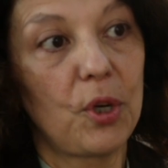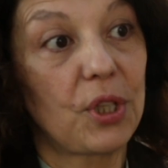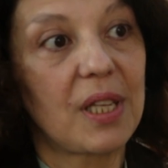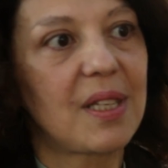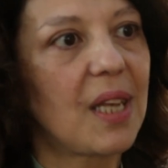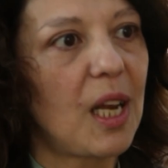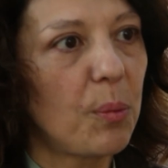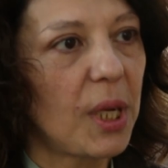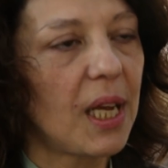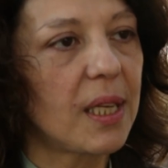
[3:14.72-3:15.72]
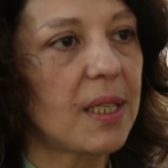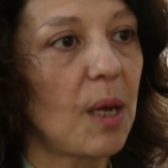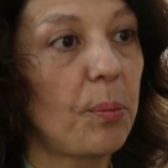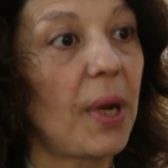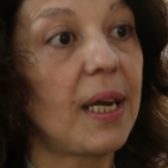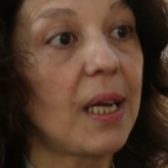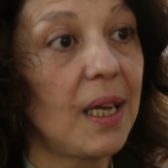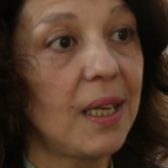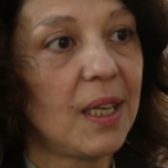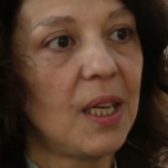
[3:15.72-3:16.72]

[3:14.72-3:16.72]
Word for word: potencial amenaza para